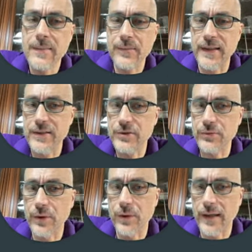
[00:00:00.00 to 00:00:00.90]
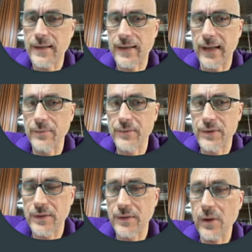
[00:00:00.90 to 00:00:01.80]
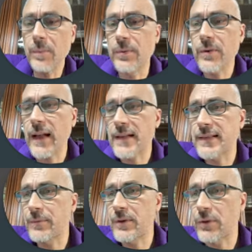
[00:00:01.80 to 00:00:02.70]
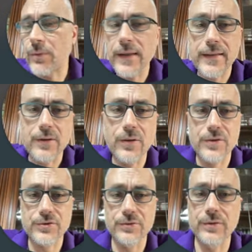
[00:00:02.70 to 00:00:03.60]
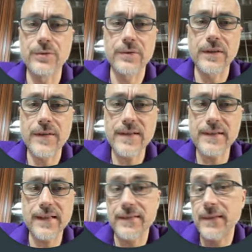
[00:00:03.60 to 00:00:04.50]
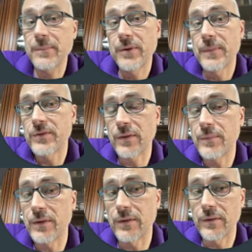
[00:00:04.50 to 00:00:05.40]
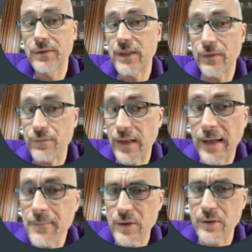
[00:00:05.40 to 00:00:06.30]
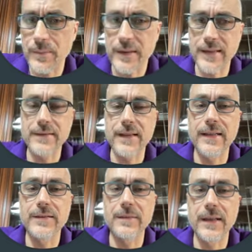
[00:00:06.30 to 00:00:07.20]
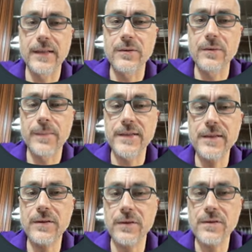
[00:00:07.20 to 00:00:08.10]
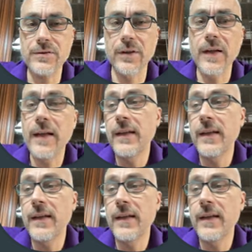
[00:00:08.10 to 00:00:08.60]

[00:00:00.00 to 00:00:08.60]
del suo account, oppure hai seguito qualche corso di un'università, ad esempio penso al mio TFA, come tanti altri miei compagni di corso,